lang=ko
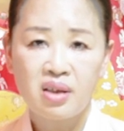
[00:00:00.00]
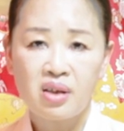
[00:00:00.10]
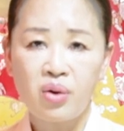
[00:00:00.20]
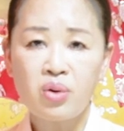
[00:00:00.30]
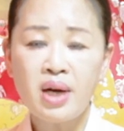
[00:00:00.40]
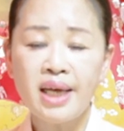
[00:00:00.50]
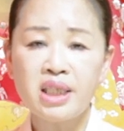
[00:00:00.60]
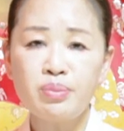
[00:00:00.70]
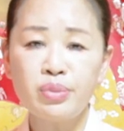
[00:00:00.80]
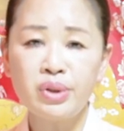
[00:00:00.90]
결혼을
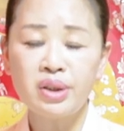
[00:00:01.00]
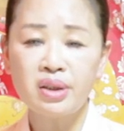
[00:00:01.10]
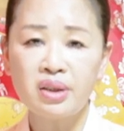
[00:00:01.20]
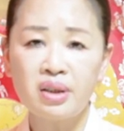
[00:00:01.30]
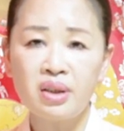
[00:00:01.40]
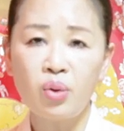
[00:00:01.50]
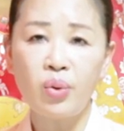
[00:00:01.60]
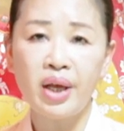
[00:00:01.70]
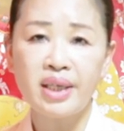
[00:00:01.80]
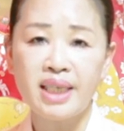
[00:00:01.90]
하신 분들은
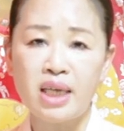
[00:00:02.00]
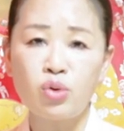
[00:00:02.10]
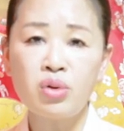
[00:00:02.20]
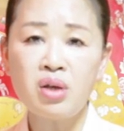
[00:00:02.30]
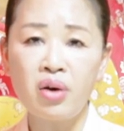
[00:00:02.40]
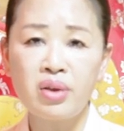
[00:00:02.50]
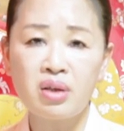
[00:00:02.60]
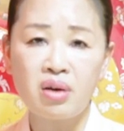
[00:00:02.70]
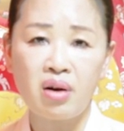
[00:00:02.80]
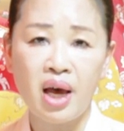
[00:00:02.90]
올해 자손을 얻는
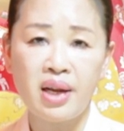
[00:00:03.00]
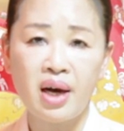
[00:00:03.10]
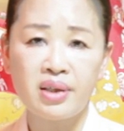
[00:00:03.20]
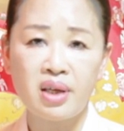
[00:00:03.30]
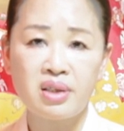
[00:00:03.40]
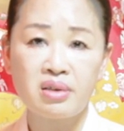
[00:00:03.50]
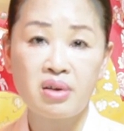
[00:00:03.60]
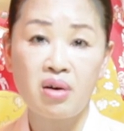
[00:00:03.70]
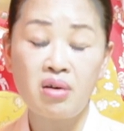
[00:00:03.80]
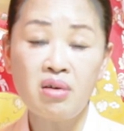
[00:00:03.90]
그런 한 해가
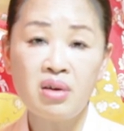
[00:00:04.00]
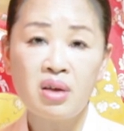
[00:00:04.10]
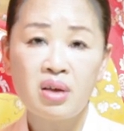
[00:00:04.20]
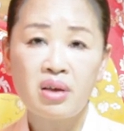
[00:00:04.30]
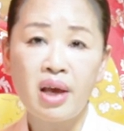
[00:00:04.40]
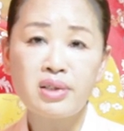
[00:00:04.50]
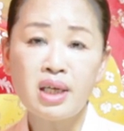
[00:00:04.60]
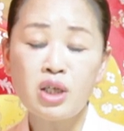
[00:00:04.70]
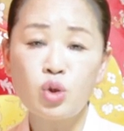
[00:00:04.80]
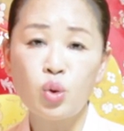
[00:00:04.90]
돼서 네,
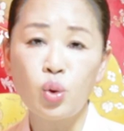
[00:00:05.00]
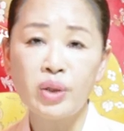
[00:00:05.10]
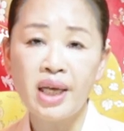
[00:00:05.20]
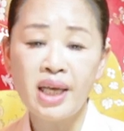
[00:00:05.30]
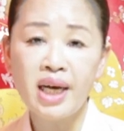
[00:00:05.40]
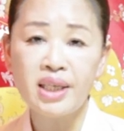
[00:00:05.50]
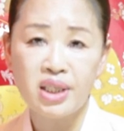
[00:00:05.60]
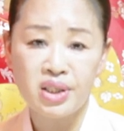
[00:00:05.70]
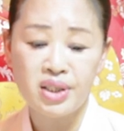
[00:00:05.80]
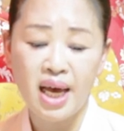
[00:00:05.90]
굉장히 좋은 한 해가
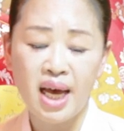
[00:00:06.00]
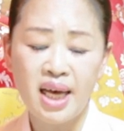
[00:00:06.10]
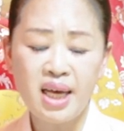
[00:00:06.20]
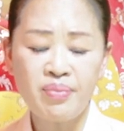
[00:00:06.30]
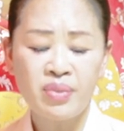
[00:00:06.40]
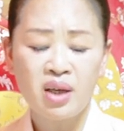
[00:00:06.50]
되신다.